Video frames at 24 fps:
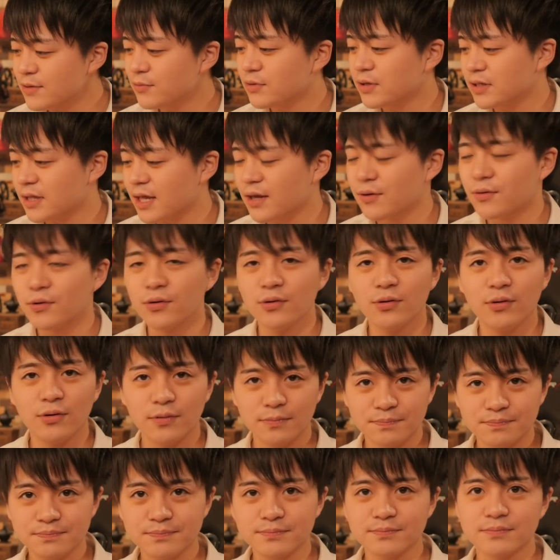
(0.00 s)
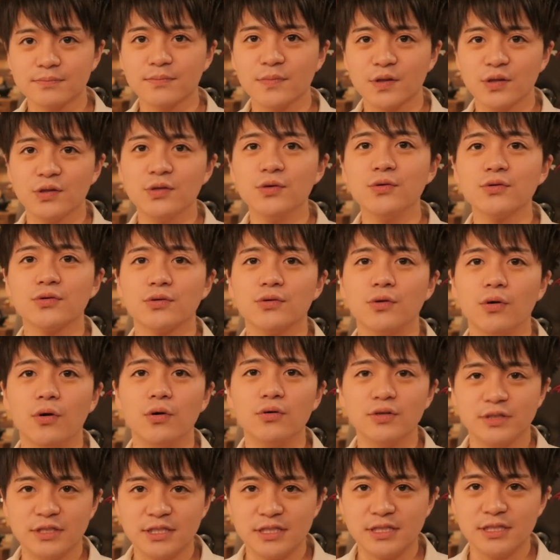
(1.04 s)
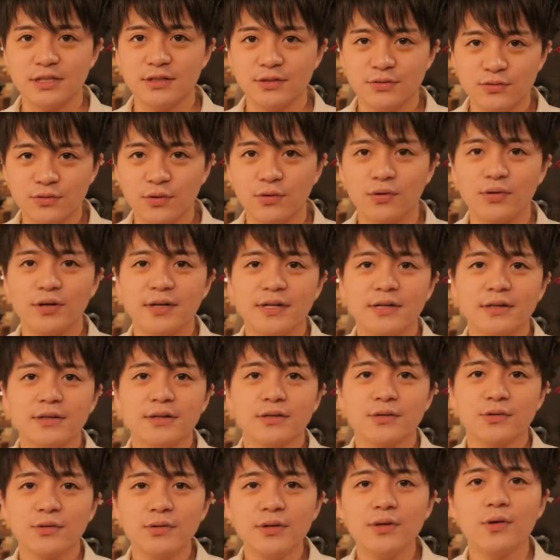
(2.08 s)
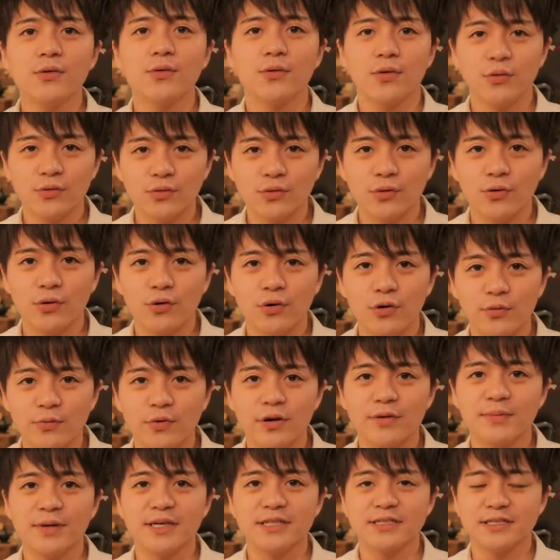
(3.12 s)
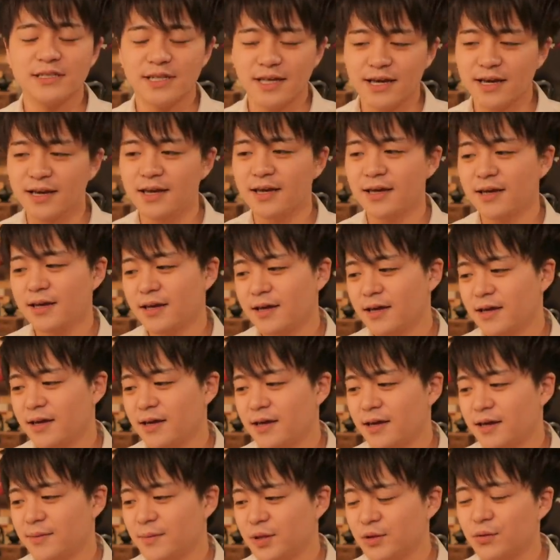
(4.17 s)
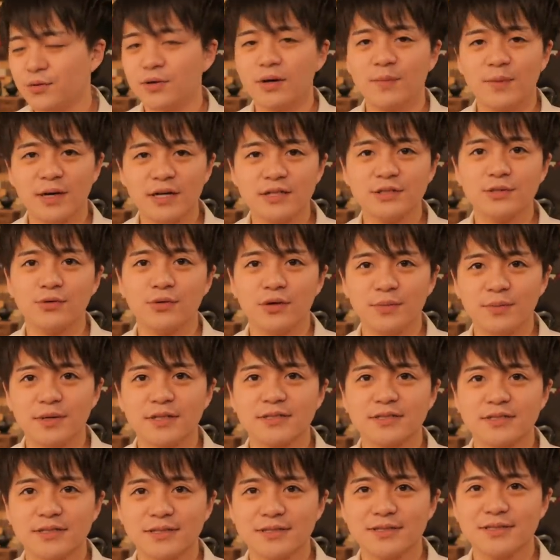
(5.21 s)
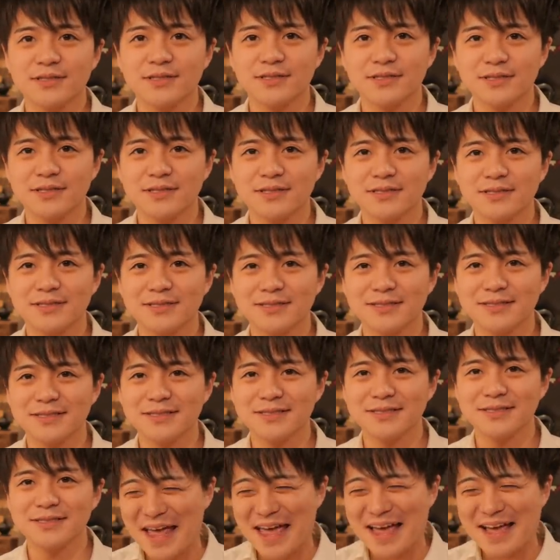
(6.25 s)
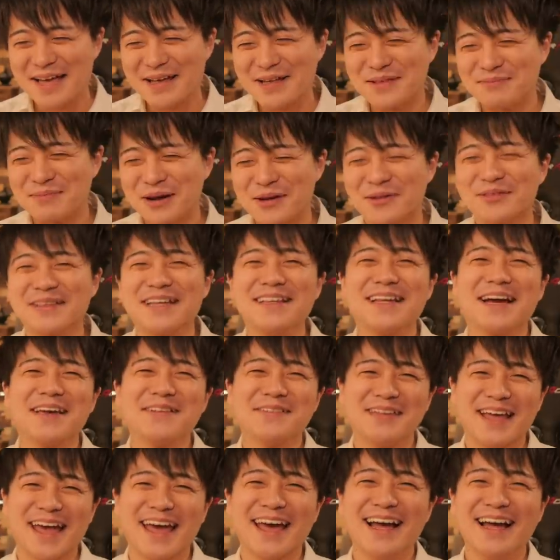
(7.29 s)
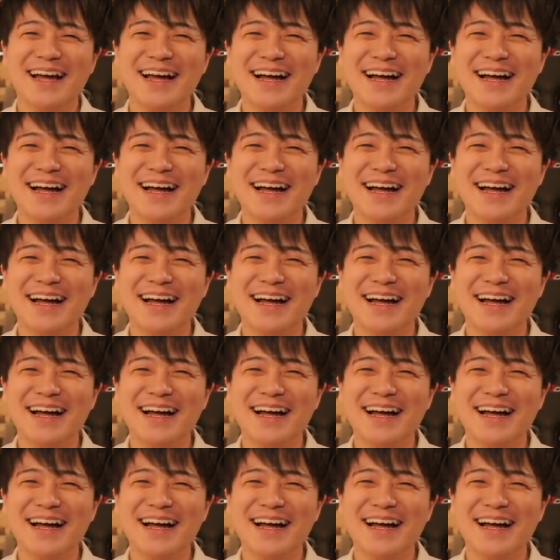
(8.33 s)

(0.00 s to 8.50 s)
後にね、この京都のお家を撮っておこうと思いまして、えー、今動画回しております。迷ったんだけどね。